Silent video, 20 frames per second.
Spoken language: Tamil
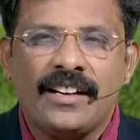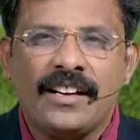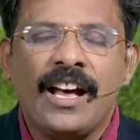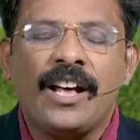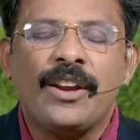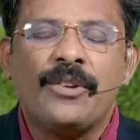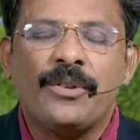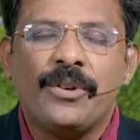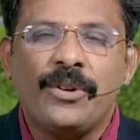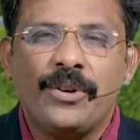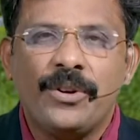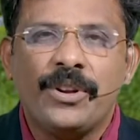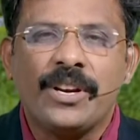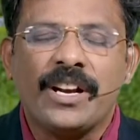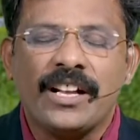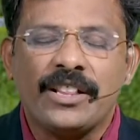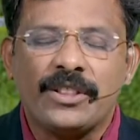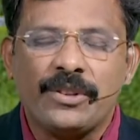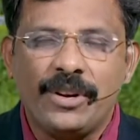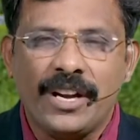நான் உங்களோடு
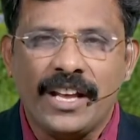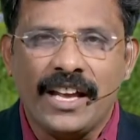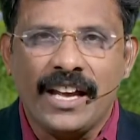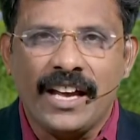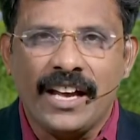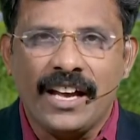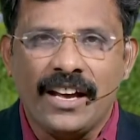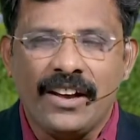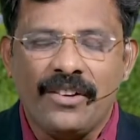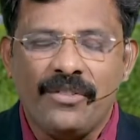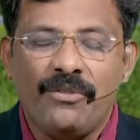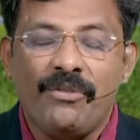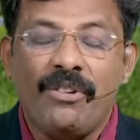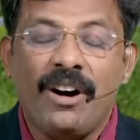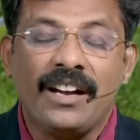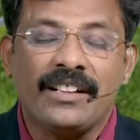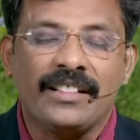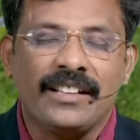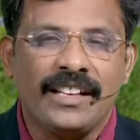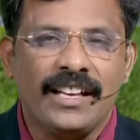கத்தருடைய
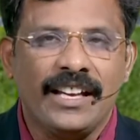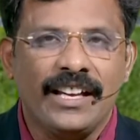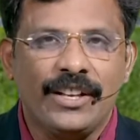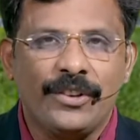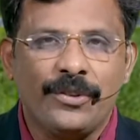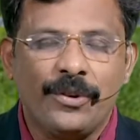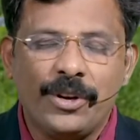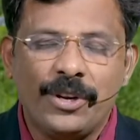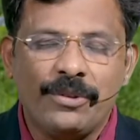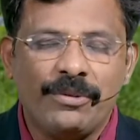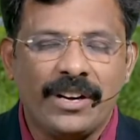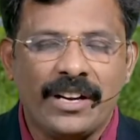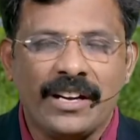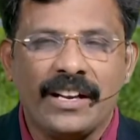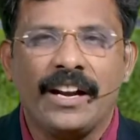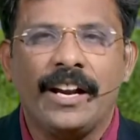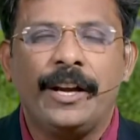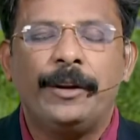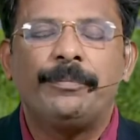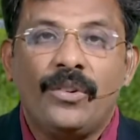வார்த்தையை கொண்டு
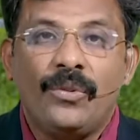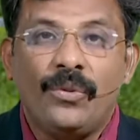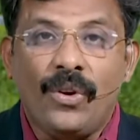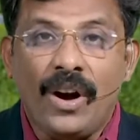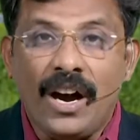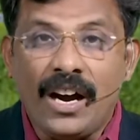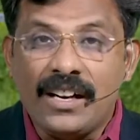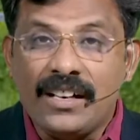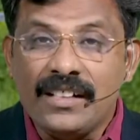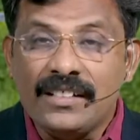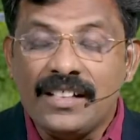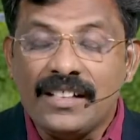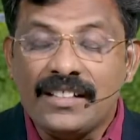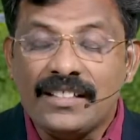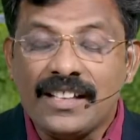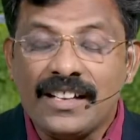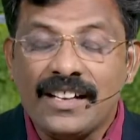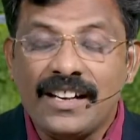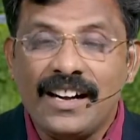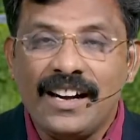வருகிறேன்
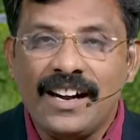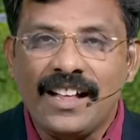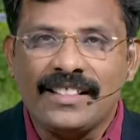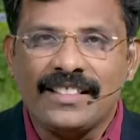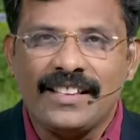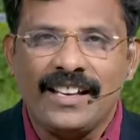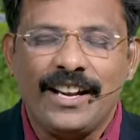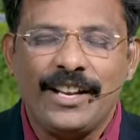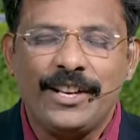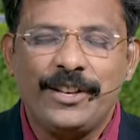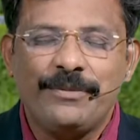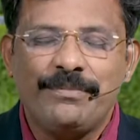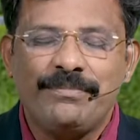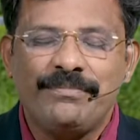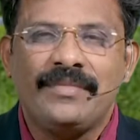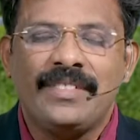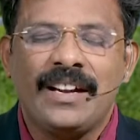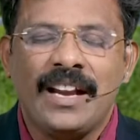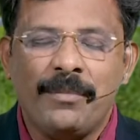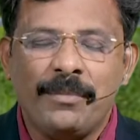வாக்குத்தத்தங்கள் அத்தனையும்
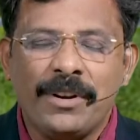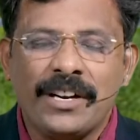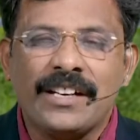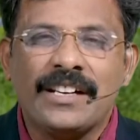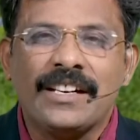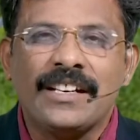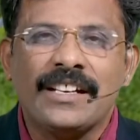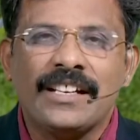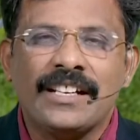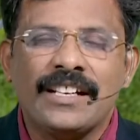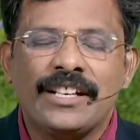நமக்கு